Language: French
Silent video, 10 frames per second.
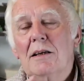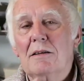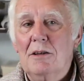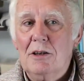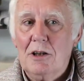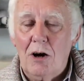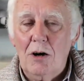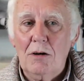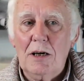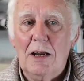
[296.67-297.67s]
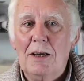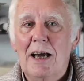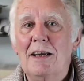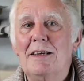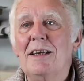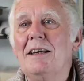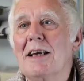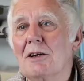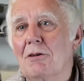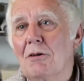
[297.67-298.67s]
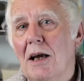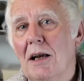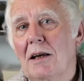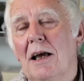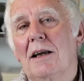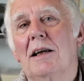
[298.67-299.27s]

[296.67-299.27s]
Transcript: dans la réalité naturelle.